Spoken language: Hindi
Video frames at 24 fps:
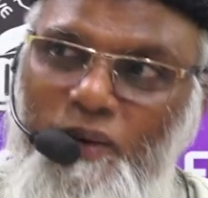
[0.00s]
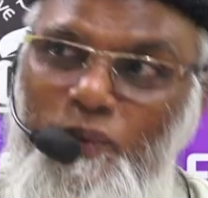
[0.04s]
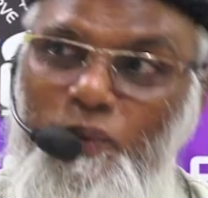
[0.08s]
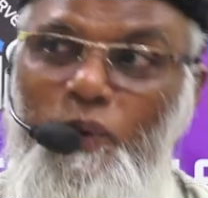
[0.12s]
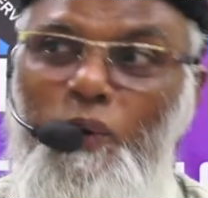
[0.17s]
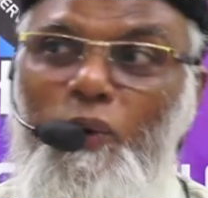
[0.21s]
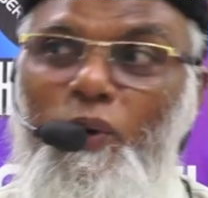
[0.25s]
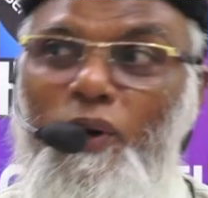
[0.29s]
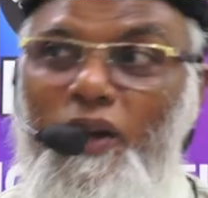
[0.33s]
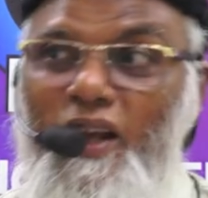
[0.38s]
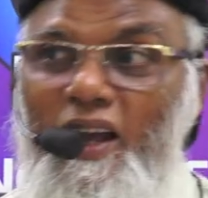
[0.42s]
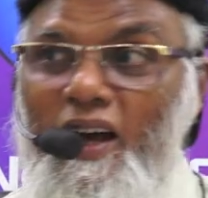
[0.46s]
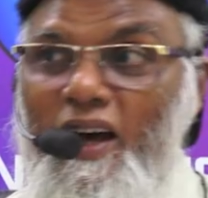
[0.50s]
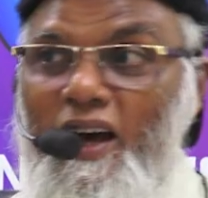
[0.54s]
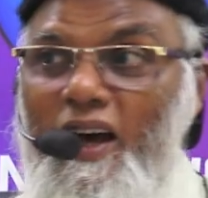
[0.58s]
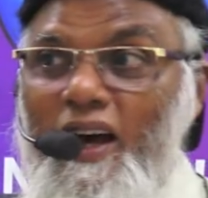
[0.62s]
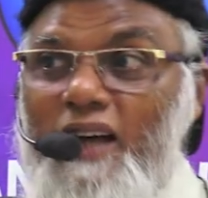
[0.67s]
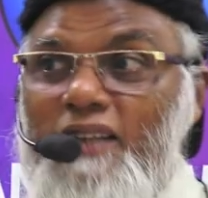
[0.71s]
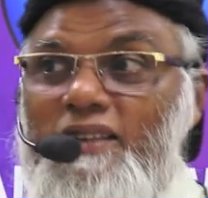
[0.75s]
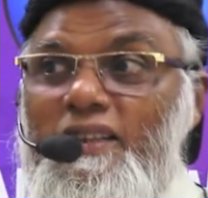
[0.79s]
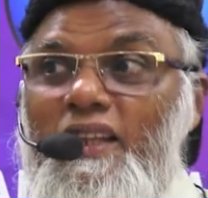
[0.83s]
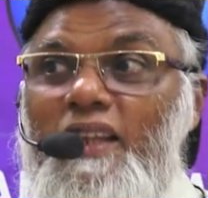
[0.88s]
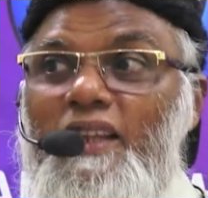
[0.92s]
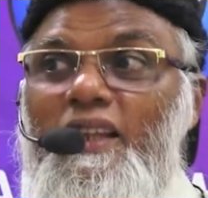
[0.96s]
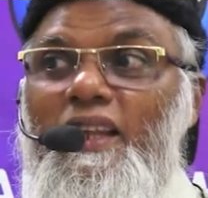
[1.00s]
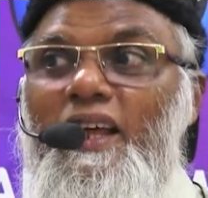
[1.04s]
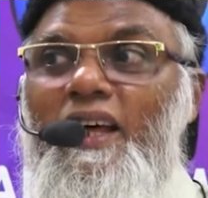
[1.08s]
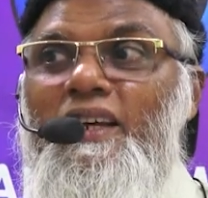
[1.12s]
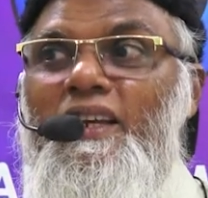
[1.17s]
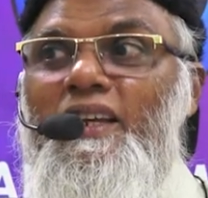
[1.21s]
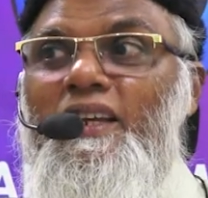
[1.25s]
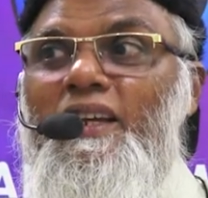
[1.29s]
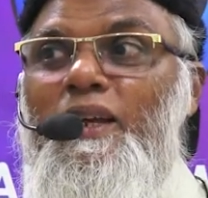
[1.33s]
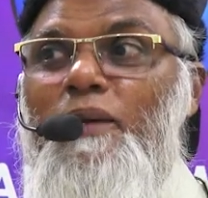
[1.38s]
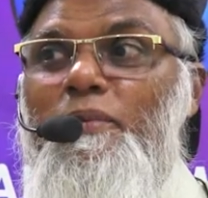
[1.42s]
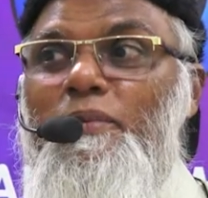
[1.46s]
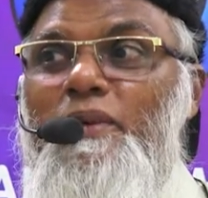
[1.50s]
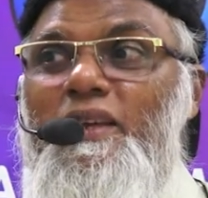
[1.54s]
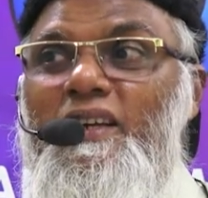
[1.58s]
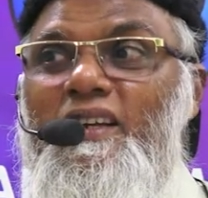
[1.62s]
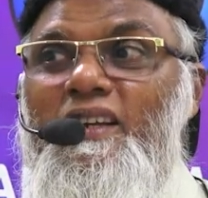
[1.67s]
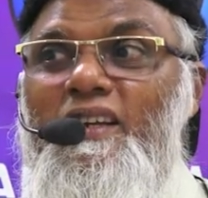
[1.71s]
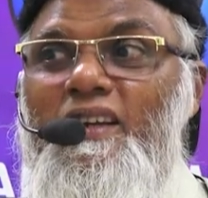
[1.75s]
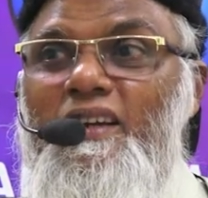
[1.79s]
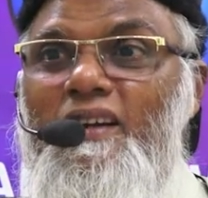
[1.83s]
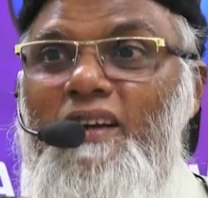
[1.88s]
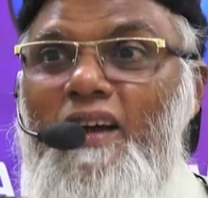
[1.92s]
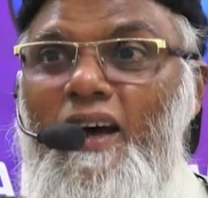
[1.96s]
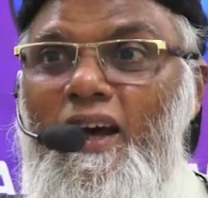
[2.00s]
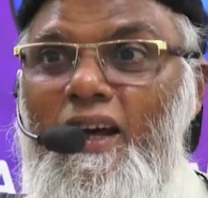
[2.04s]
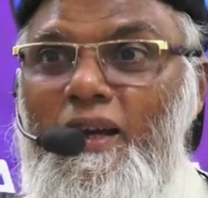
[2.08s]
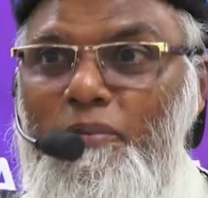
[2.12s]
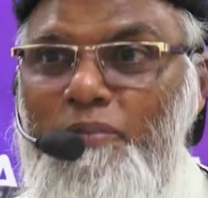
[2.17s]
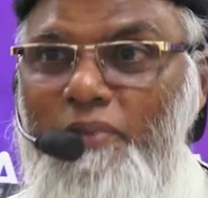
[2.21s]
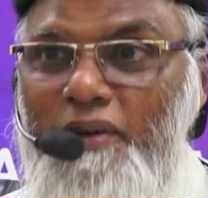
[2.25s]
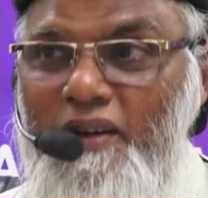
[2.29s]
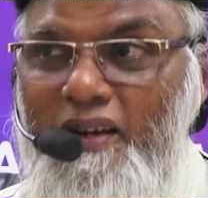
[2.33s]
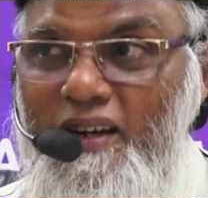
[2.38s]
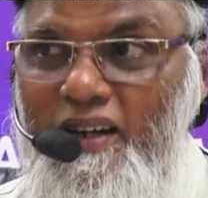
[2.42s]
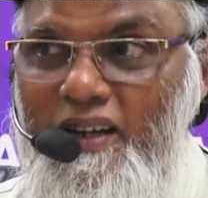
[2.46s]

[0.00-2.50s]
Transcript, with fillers: उन्होंने हाथ अल्लाह के नबी के रान पर